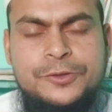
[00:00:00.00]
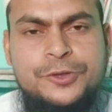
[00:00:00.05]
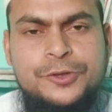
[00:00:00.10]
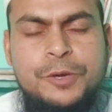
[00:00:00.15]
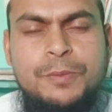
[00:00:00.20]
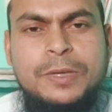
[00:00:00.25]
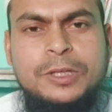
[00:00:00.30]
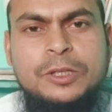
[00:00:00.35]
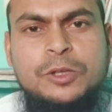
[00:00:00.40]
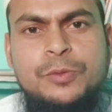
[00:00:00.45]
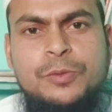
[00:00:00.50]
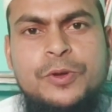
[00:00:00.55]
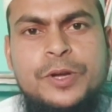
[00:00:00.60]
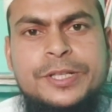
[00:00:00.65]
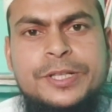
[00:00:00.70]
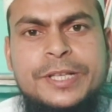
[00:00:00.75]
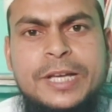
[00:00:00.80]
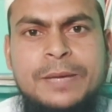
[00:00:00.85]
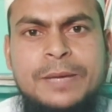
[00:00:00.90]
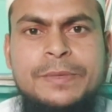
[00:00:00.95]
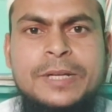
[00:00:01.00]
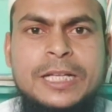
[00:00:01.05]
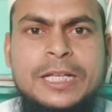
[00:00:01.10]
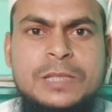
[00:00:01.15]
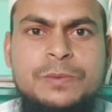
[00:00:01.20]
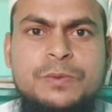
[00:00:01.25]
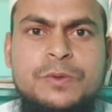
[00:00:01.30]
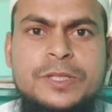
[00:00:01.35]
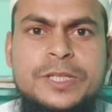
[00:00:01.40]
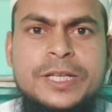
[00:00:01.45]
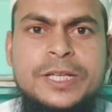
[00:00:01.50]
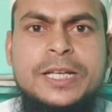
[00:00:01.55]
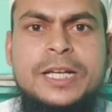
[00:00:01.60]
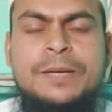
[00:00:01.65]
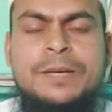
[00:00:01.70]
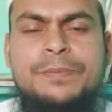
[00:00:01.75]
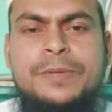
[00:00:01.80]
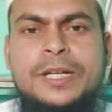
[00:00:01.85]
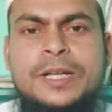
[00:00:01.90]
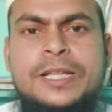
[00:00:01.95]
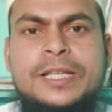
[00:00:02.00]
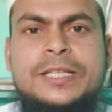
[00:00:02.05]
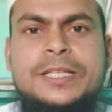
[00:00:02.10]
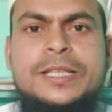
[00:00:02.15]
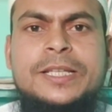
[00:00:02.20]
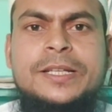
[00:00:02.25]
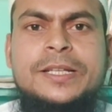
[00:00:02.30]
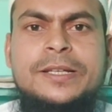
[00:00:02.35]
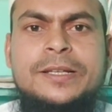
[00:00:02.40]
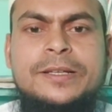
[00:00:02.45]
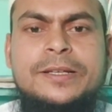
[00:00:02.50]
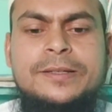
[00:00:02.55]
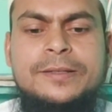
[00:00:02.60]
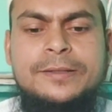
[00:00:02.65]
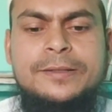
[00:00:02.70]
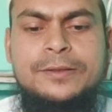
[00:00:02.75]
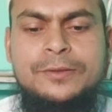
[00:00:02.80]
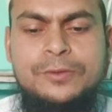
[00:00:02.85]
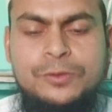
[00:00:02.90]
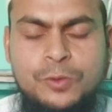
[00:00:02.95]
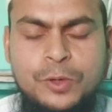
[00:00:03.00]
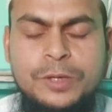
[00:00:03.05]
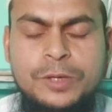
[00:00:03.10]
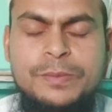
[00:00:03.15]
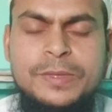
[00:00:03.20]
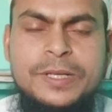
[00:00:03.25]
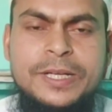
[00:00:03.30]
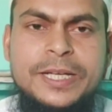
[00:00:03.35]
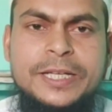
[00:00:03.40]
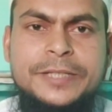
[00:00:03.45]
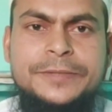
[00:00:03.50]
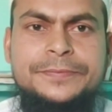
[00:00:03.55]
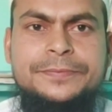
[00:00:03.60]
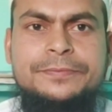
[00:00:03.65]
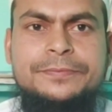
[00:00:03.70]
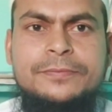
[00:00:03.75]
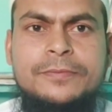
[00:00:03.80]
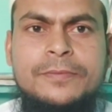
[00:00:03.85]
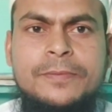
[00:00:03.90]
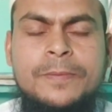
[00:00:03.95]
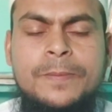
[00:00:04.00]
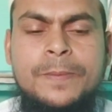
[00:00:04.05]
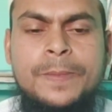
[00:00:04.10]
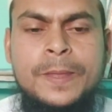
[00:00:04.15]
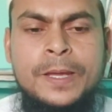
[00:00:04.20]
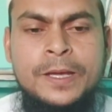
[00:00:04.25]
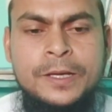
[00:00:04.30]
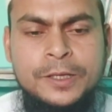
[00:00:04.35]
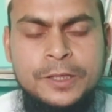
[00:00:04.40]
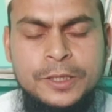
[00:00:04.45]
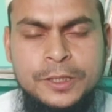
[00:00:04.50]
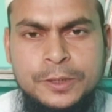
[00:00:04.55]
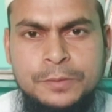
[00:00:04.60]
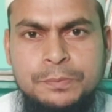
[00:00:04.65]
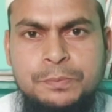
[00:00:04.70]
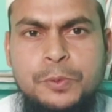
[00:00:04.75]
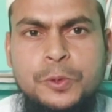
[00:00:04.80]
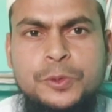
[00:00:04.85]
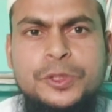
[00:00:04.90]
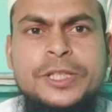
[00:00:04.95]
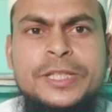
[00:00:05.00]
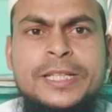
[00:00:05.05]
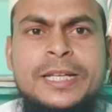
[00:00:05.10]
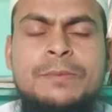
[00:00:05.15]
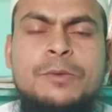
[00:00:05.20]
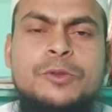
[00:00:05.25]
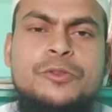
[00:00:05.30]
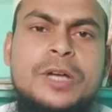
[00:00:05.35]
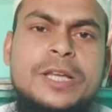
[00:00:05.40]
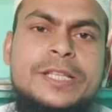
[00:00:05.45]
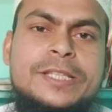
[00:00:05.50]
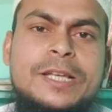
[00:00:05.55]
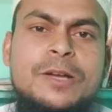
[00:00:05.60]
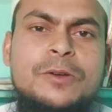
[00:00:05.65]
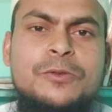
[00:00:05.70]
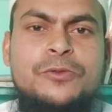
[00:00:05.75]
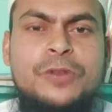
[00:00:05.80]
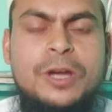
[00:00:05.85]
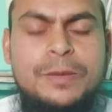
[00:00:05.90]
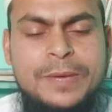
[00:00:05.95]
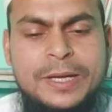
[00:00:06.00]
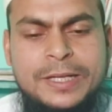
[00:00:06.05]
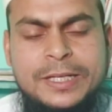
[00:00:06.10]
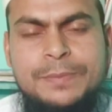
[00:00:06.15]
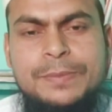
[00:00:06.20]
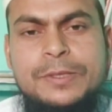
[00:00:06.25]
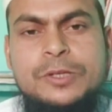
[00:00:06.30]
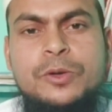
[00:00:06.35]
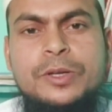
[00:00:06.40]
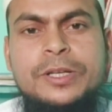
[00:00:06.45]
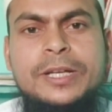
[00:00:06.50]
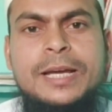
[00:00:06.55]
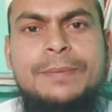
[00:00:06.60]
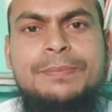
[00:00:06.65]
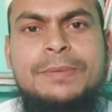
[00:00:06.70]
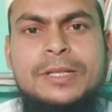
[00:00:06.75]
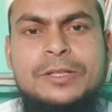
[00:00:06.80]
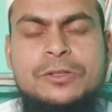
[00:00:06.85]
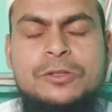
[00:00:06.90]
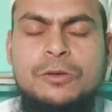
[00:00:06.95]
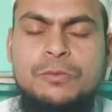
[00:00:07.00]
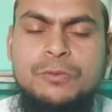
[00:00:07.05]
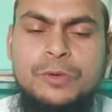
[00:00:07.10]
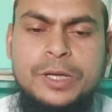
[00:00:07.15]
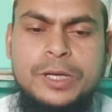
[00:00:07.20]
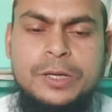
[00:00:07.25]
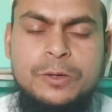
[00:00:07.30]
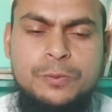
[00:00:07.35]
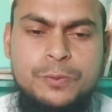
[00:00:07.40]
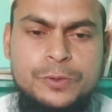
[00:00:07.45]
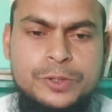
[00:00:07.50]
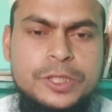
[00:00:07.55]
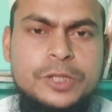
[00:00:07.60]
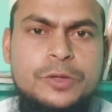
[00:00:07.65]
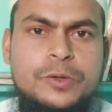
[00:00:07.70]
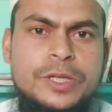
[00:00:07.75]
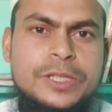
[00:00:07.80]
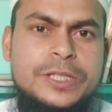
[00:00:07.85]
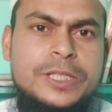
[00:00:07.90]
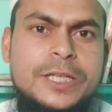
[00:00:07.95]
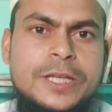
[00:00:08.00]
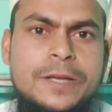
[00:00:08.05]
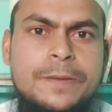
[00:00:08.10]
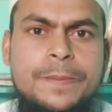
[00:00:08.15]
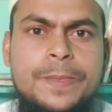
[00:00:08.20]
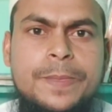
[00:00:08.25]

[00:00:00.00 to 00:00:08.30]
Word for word: সম্মানিত ভিউয়ার্স আমি রাজফুল শেখ আপনারা দেখছেন তহিদ মিডিয়া প্রতিদিনের মতো আজকে কিন্তু আমি একটি বিষয় নিয়ে আপনাদের সম্মুখে উপস্থিত হয়েছি